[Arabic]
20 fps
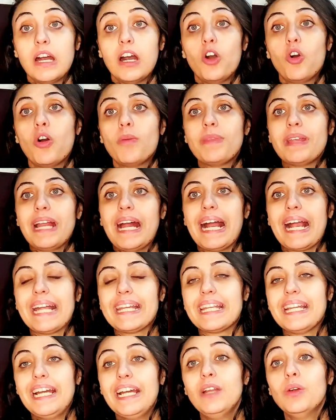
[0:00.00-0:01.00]
هو من الحاجات
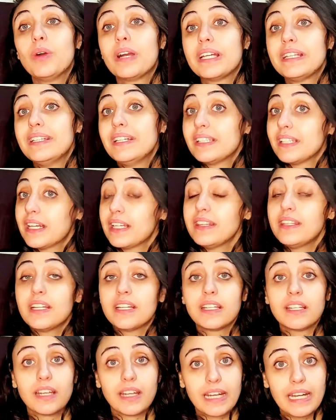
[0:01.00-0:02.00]
الحلوه جدا
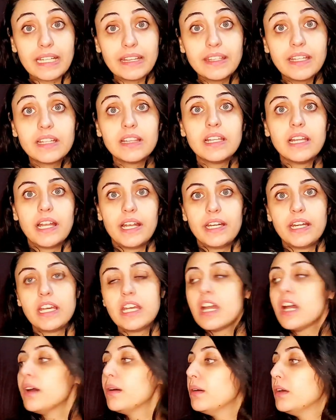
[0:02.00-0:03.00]
جدا جدا
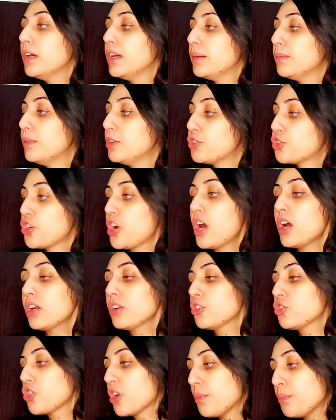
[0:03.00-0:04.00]
للعنايه آه، بالشعر
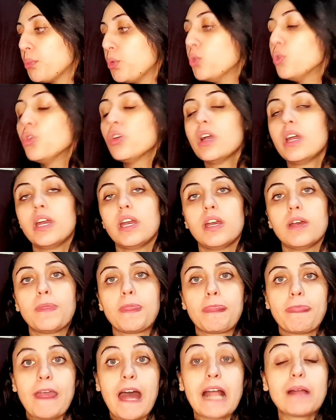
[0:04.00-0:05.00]
شامبو آه،
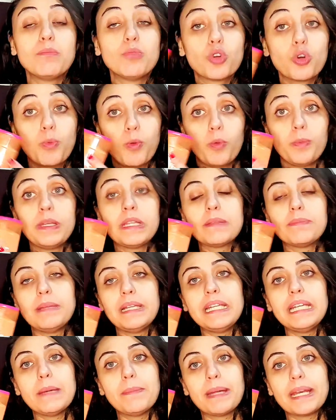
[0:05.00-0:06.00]
حجمه 400
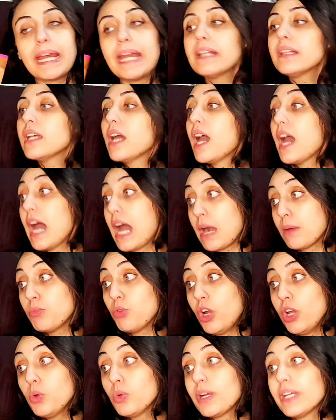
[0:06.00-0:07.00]
ملي يا بنات حجمه
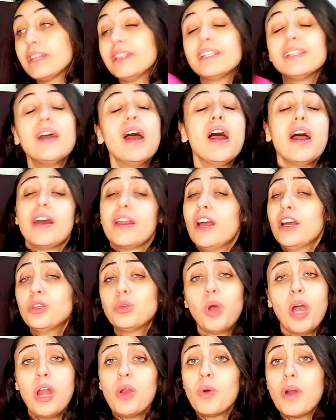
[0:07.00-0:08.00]
حلو جدا ريحته
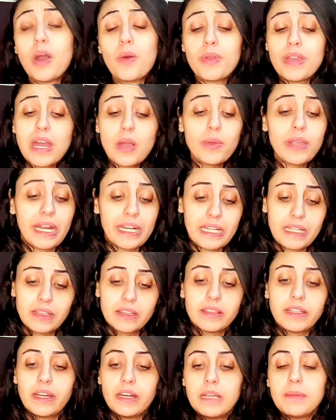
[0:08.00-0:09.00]
حلوه قوي قوي يعني
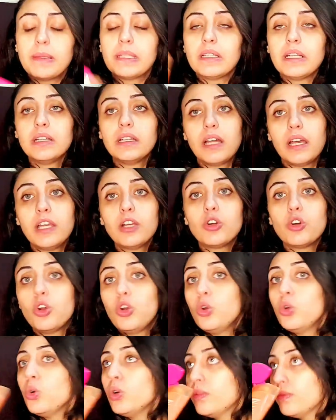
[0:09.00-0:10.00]
تقريبا اللاين
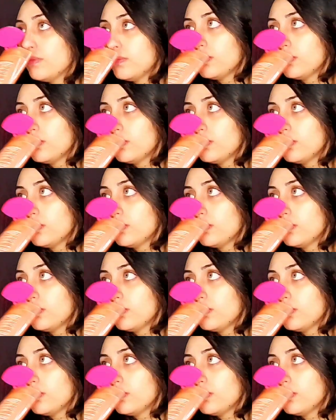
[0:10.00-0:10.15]
كله